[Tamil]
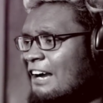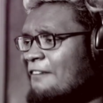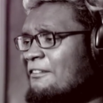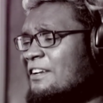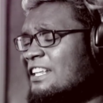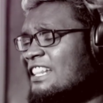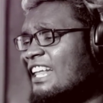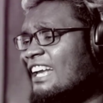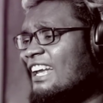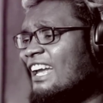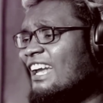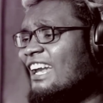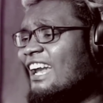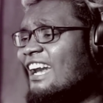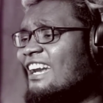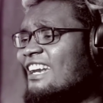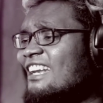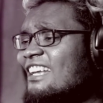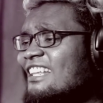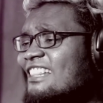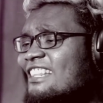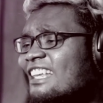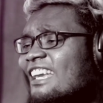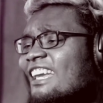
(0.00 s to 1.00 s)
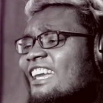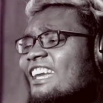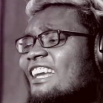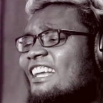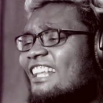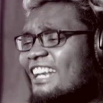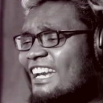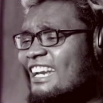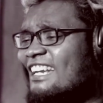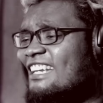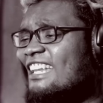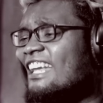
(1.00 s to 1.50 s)
கவிதையை எழுதி
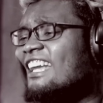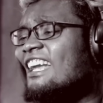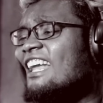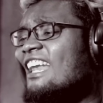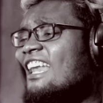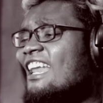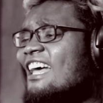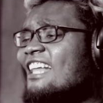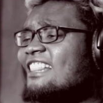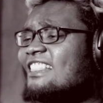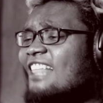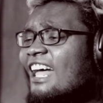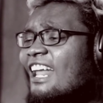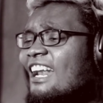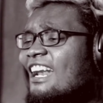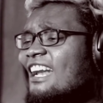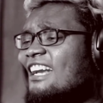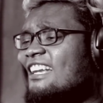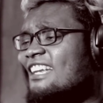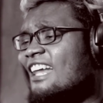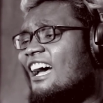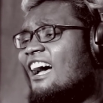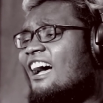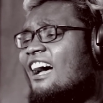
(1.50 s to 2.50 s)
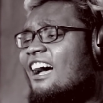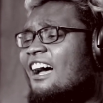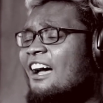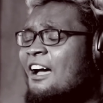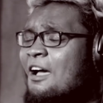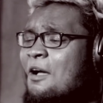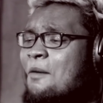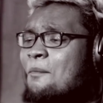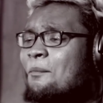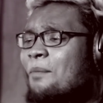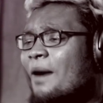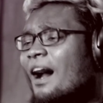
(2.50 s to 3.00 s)
கிரீட்டிங்கில் தரட்டா
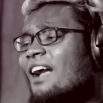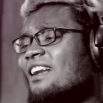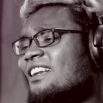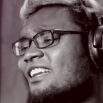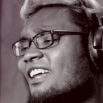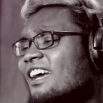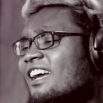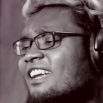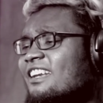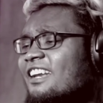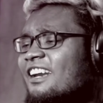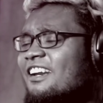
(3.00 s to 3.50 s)
பாட்டை